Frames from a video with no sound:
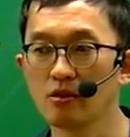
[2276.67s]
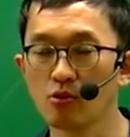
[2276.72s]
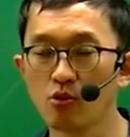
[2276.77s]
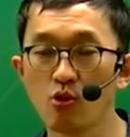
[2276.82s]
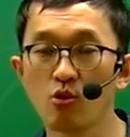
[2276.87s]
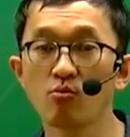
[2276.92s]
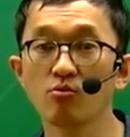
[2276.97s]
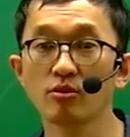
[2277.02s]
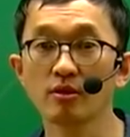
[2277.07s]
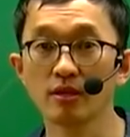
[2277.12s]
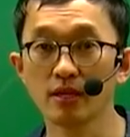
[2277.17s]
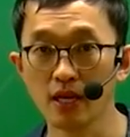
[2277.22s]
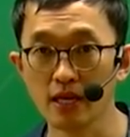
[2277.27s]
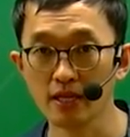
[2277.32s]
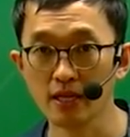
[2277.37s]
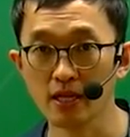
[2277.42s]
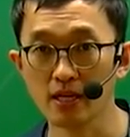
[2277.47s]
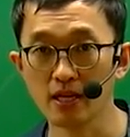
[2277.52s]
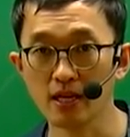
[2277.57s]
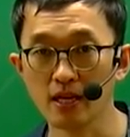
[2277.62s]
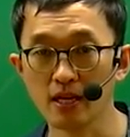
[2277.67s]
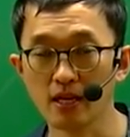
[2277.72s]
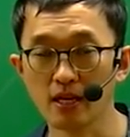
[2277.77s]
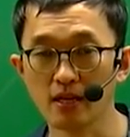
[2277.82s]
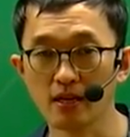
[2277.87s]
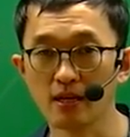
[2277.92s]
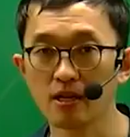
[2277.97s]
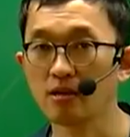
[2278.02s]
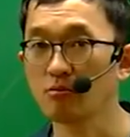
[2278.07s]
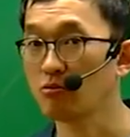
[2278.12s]
공부를 하다가
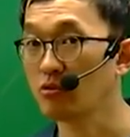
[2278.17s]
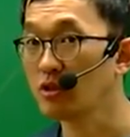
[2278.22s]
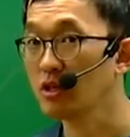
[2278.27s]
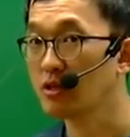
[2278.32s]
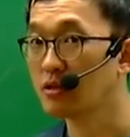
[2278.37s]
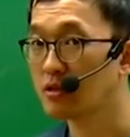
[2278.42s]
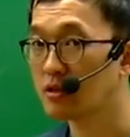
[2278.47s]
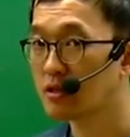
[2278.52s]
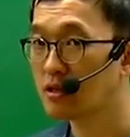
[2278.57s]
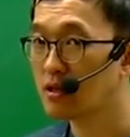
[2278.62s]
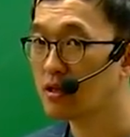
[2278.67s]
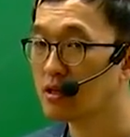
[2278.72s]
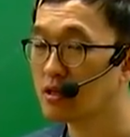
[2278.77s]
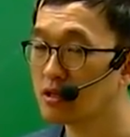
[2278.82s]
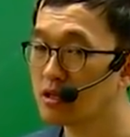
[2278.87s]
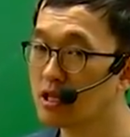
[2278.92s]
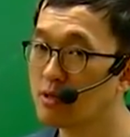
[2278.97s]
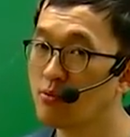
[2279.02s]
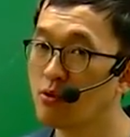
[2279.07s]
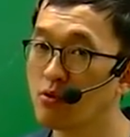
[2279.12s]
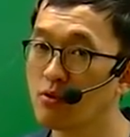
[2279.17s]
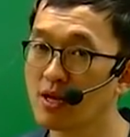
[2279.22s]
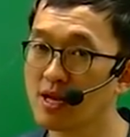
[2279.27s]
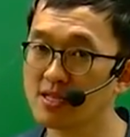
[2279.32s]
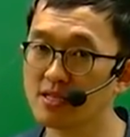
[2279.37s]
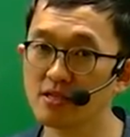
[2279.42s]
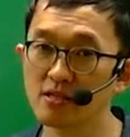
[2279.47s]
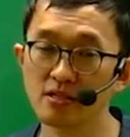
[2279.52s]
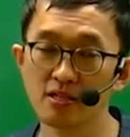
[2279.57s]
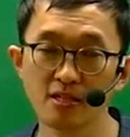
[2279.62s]
물론 기본
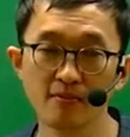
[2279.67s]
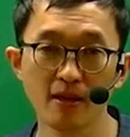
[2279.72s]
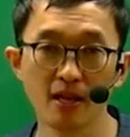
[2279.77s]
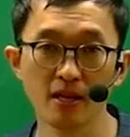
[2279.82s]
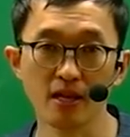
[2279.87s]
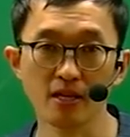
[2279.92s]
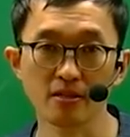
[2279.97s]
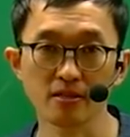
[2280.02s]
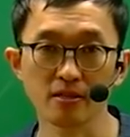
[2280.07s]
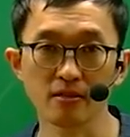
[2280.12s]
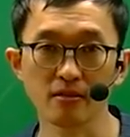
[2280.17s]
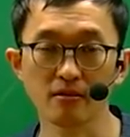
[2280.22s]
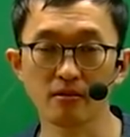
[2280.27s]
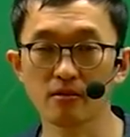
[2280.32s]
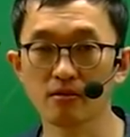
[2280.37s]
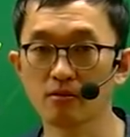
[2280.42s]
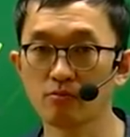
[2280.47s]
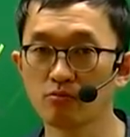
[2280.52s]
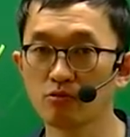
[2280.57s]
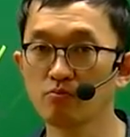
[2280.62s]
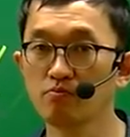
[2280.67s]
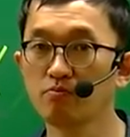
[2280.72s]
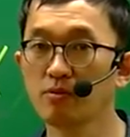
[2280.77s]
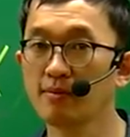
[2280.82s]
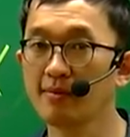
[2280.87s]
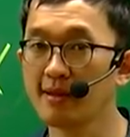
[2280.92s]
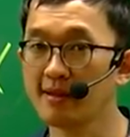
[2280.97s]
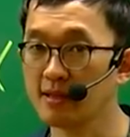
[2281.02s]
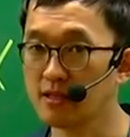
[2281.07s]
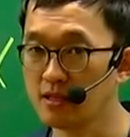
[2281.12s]
과정, 심화 과정,
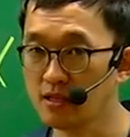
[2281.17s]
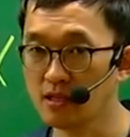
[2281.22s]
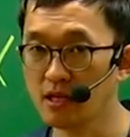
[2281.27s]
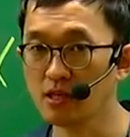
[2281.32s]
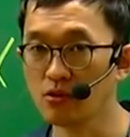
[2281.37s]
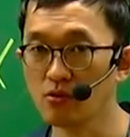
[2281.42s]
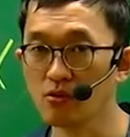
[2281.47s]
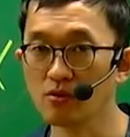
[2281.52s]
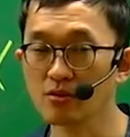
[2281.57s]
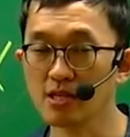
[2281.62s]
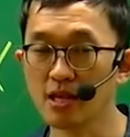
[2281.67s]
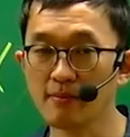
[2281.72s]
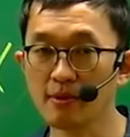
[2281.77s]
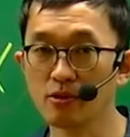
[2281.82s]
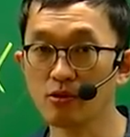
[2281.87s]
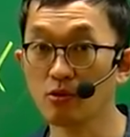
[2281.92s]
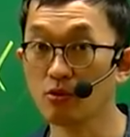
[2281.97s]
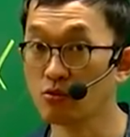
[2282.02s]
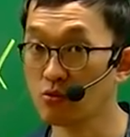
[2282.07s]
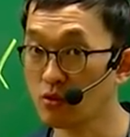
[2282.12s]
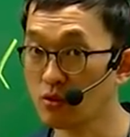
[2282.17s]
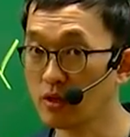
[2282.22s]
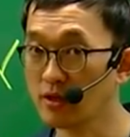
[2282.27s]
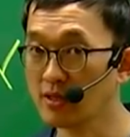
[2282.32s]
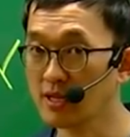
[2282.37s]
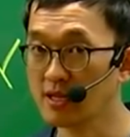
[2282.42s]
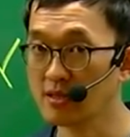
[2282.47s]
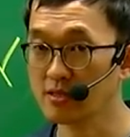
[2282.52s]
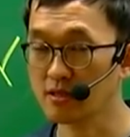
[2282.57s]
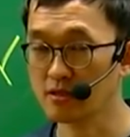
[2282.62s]
문법 한 2회독, 3회독
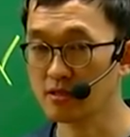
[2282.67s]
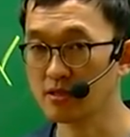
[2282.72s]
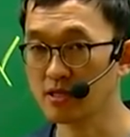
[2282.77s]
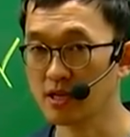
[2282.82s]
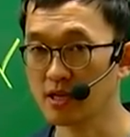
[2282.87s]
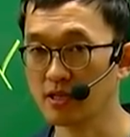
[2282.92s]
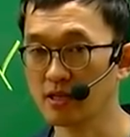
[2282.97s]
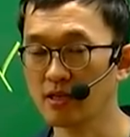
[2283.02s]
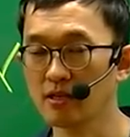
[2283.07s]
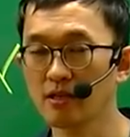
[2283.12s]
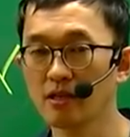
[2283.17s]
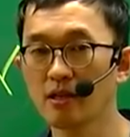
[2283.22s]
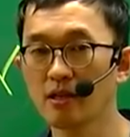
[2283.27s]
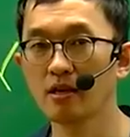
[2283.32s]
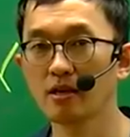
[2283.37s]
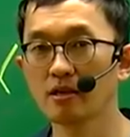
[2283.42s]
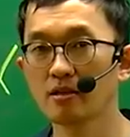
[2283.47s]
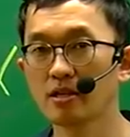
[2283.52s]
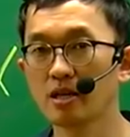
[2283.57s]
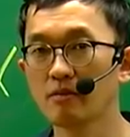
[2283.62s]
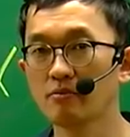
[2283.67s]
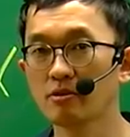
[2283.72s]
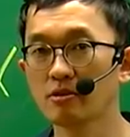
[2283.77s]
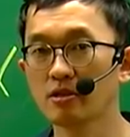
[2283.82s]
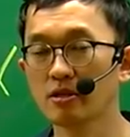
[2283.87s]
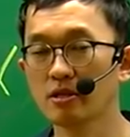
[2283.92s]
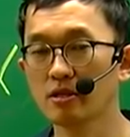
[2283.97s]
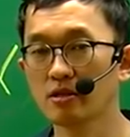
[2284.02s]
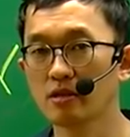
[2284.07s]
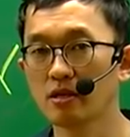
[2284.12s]
돌렸다는 전제하에 그
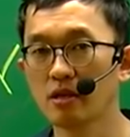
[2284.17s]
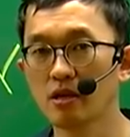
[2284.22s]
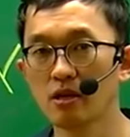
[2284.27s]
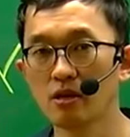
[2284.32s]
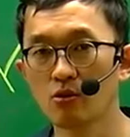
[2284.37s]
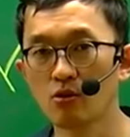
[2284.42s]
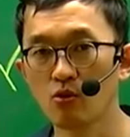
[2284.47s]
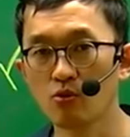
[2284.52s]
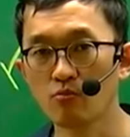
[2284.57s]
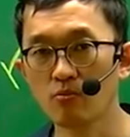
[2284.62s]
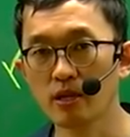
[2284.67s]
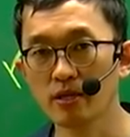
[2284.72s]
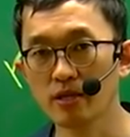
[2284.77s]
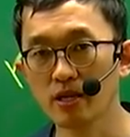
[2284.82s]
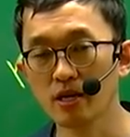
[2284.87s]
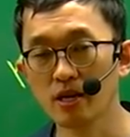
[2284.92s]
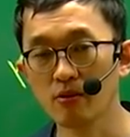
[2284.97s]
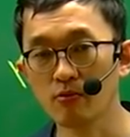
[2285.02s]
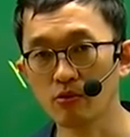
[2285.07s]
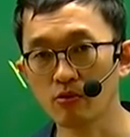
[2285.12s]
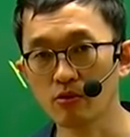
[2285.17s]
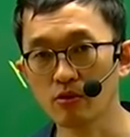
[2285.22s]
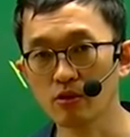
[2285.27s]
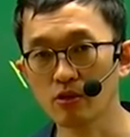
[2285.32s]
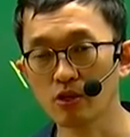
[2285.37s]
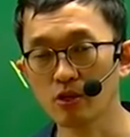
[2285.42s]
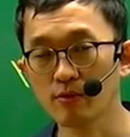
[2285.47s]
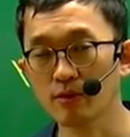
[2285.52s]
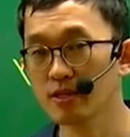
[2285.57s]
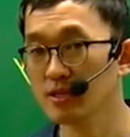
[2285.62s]
다음부터는 공부하다가 모르는 거
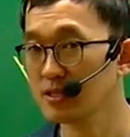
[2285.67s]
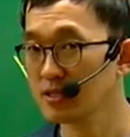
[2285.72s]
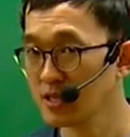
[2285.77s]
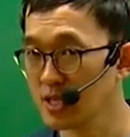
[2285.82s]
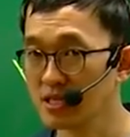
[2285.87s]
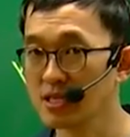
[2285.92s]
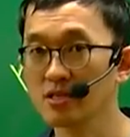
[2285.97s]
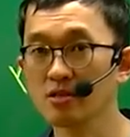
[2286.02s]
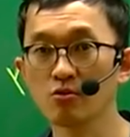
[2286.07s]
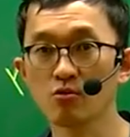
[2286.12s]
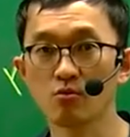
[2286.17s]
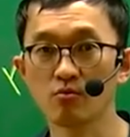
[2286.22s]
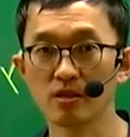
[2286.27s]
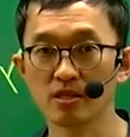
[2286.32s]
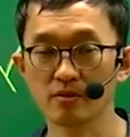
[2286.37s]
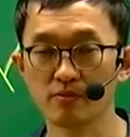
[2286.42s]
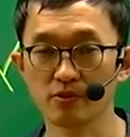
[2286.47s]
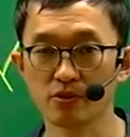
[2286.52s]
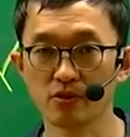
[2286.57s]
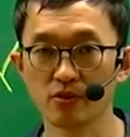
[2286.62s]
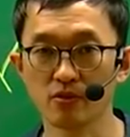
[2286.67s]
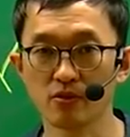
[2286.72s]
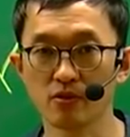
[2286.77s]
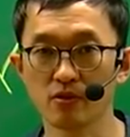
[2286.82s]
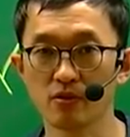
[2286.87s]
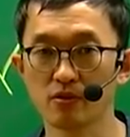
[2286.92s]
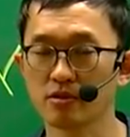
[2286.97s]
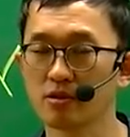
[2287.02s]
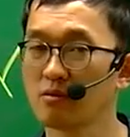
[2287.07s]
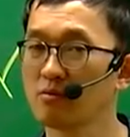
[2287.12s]
넣으면 찾아서 공부하십시오.
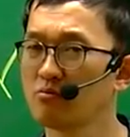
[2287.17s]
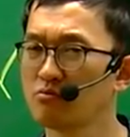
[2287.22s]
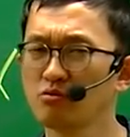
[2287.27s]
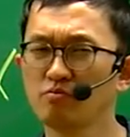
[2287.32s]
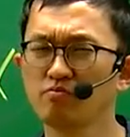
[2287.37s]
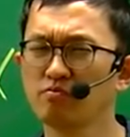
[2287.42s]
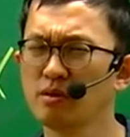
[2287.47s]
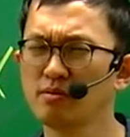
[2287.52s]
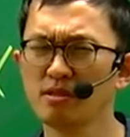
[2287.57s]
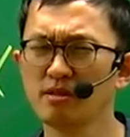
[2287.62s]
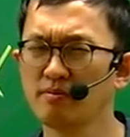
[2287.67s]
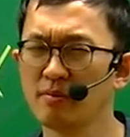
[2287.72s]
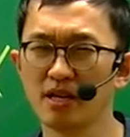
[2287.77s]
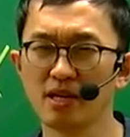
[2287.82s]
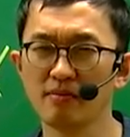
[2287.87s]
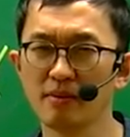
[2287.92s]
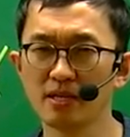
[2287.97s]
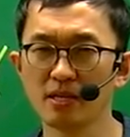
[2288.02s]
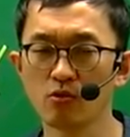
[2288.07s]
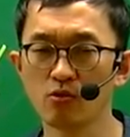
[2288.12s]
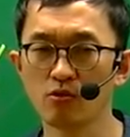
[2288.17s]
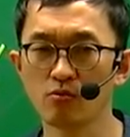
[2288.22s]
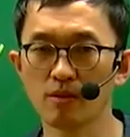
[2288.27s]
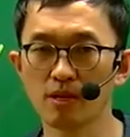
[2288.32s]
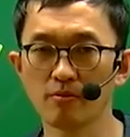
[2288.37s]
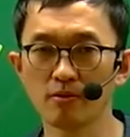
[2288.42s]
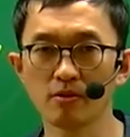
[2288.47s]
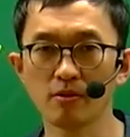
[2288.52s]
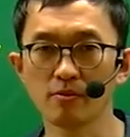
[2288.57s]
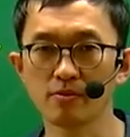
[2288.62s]
그래서 문법을 매일마다
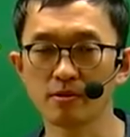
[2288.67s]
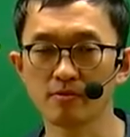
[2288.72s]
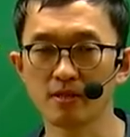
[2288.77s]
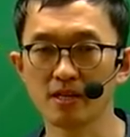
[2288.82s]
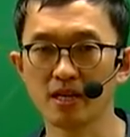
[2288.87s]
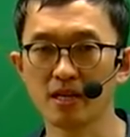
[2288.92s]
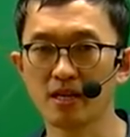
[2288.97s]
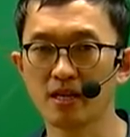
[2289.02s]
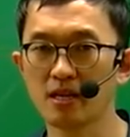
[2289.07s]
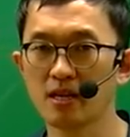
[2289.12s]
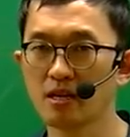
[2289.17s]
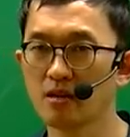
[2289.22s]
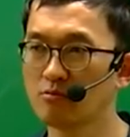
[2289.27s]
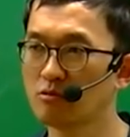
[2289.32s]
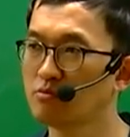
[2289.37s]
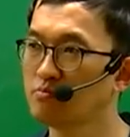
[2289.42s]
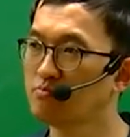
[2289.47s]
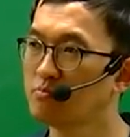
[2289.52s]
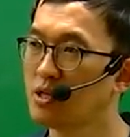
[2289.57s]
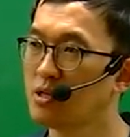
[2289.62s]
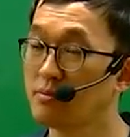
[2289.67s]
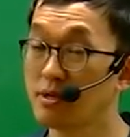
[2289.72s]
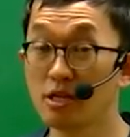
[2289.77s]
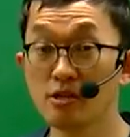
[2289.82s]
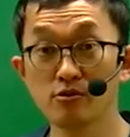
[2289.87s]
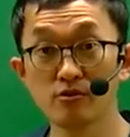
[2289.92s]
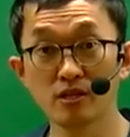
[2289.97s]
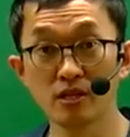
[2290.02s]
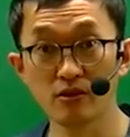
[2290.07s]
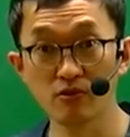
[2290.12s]
공부할 필요는 없습니다. 문법
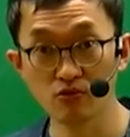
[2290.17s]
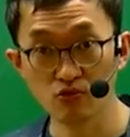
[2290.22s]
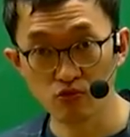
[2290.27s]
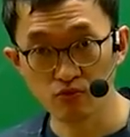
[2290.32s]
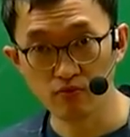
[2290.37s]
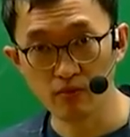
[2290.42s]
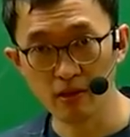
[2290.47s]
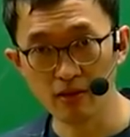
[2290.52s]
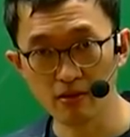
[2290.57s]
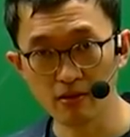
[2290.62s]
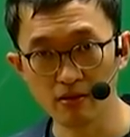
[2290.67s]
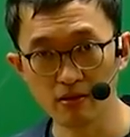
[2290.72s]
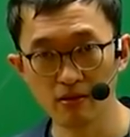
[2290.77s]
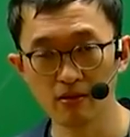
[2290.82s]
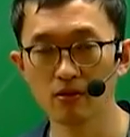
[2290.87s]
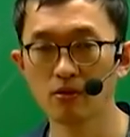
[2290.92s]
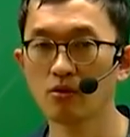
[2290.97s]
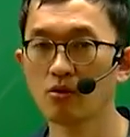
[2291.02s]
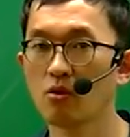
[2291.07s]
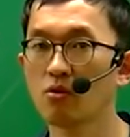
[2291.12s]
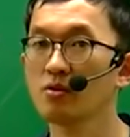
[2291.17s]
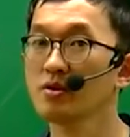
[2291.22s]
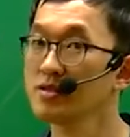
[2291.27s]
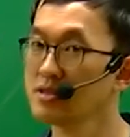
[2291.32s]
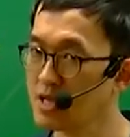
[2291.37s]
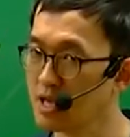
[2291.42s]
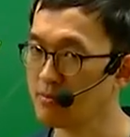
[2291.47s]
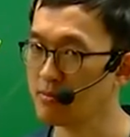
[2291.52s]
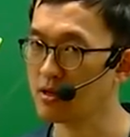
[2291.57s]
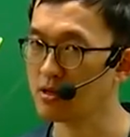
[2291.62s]
일주일에 한 두 번, 혹은
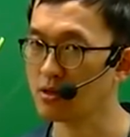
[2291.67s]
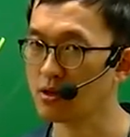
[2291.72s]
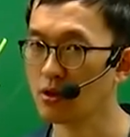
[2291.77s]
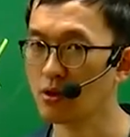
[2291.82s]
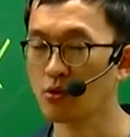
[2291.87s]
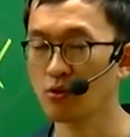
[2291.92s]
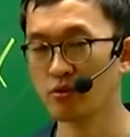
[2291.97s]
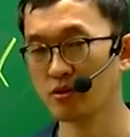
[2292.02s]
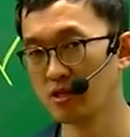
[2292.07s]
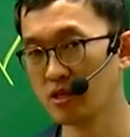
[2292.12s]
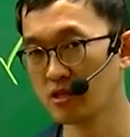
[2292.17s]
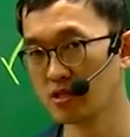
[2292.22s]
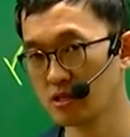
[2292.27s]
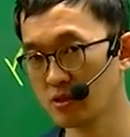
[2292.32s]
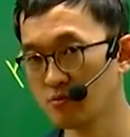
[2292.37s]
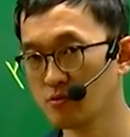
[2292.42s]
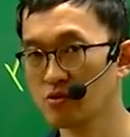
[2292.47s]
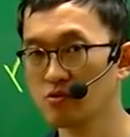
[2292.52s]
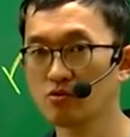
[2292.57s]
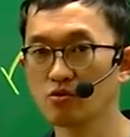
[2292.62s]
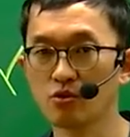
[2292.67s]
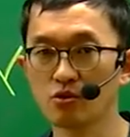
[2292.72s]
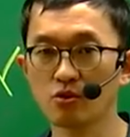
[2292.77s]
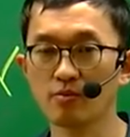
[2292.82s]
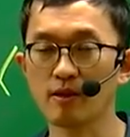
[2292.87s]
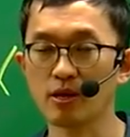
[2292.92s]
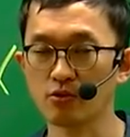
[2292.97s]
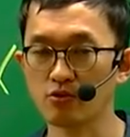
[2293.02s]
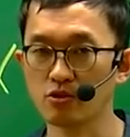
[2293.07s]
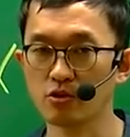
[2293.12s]
세 번 요 때 집중적으로
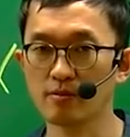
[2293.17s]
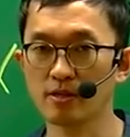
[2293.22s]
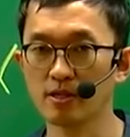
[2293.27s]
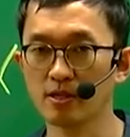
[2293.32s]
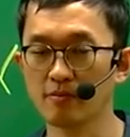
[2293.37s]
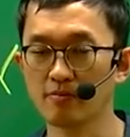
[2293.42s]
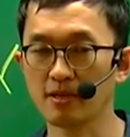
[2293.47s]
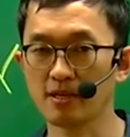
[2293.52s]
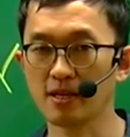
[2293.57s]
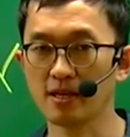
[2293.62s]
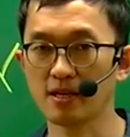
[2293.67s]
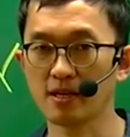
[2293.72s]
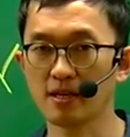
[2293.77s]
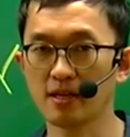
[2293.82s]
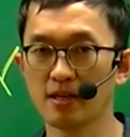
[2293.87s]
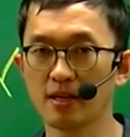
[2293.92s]
봐주시면 됩니다.